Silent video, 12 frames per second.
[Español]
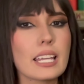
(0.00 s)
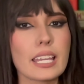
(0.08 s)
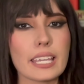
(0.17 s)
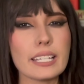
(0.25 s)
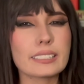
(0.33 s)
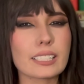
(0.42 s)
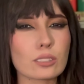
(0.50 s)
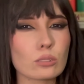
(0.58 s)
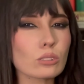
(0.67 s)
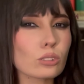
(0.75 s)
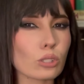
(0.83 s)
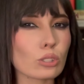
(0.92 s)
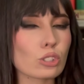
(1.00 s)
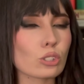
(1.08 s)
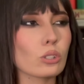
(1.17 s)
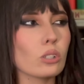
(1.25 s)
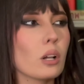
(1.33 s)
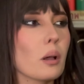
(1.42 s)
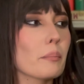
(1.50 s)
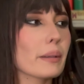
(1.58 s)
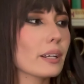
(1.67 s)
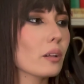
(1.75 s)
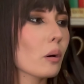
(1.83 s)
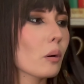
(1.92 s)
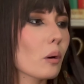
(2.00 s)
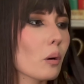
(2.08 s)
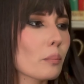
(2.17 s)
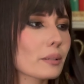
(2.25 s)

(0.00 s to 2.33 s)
Y sí es un tocho, pero